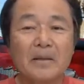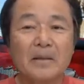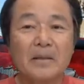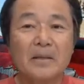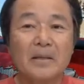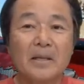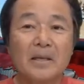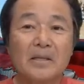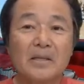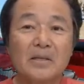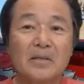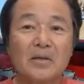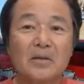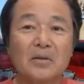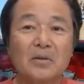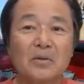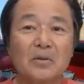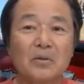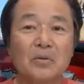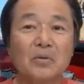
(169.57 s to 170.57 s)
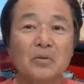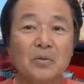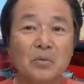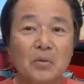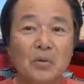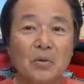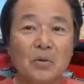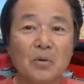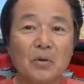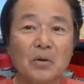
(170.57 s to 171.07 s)
で、なぜかっていう
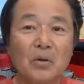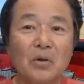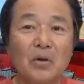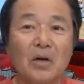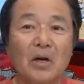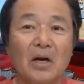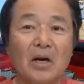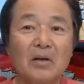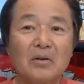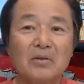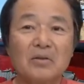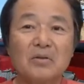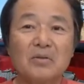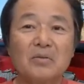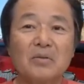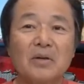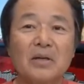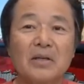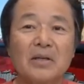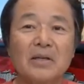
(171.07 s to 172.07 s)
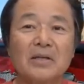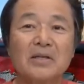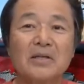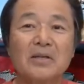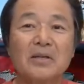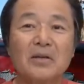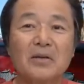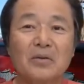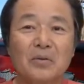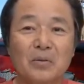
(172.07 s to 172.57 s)
と、アクションが出せ
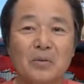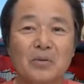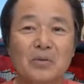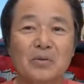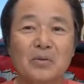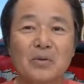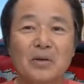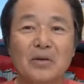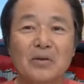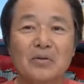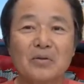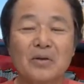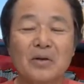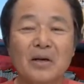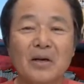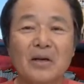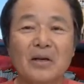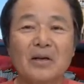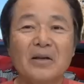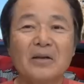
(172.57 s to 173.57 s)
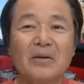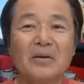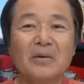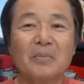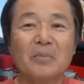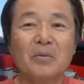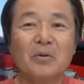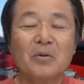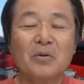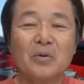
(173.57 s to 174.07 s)
ないとストライクが
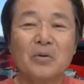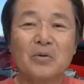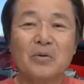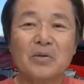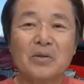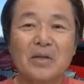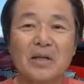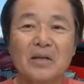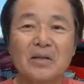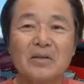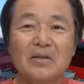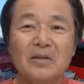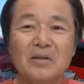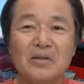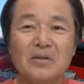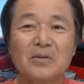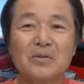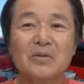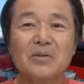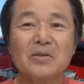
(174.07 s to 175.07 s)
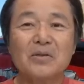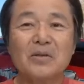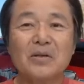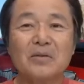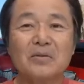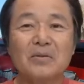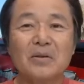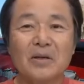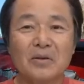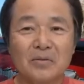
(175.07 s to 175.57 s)
もう極端に作りづら
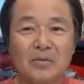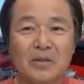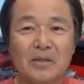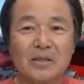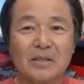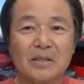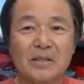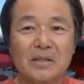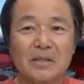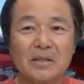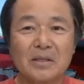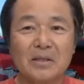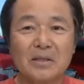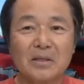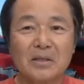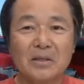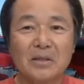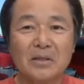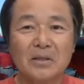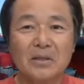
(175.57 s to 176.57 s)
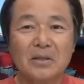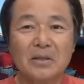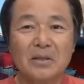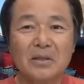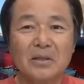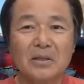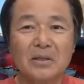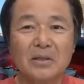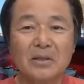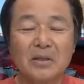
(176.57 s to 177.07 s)
くなるんです。
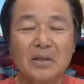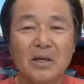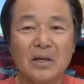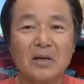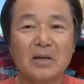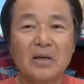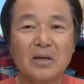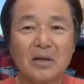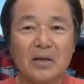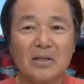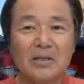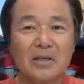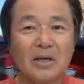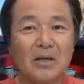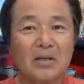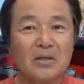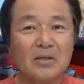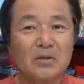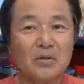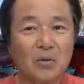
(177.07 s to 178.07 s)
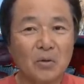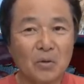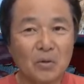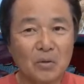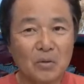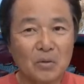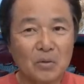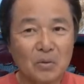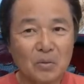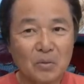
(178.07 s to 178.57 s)
だから最初、
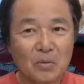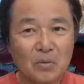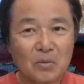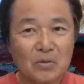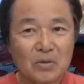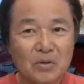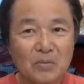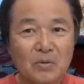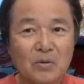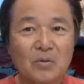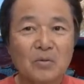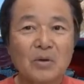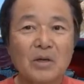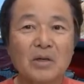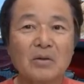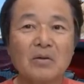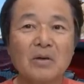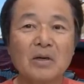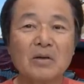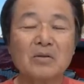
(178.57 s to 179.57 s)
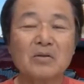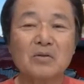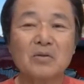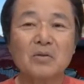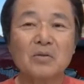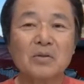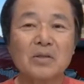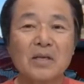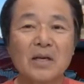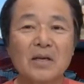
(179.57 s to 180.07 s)
どうしてもルアーの
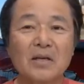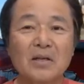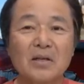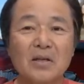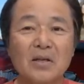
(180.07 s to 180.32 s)
アクション最